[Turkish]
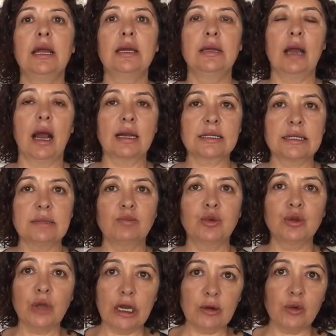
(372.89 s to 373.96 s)
E, aksi
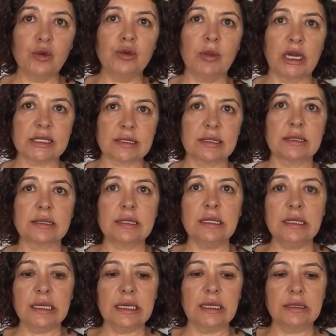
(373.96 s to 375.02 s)
buna uymazsanız
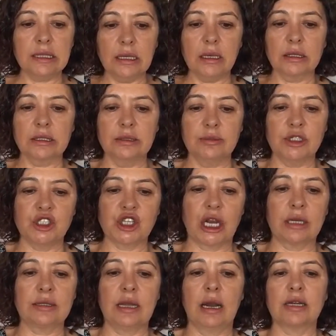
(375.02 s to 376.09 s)
da dikkate
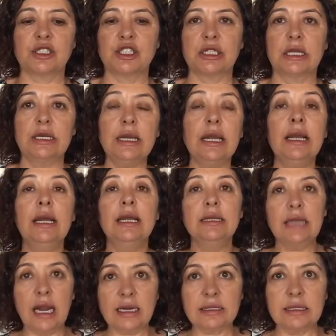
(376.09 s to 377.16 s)
alınmayacak tercihleri.
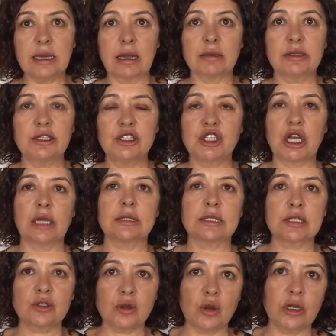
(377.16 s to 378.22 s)
Nereden
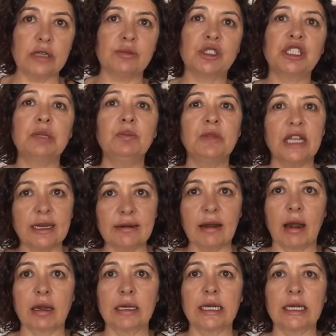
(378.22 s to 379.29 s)
anlayacağınızı söylemiştim.
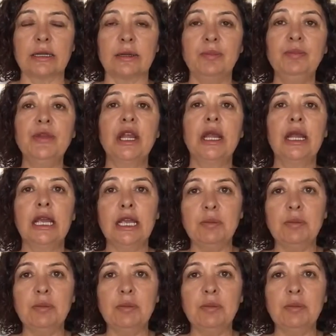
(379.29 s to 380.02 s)
Tekrarlayalım.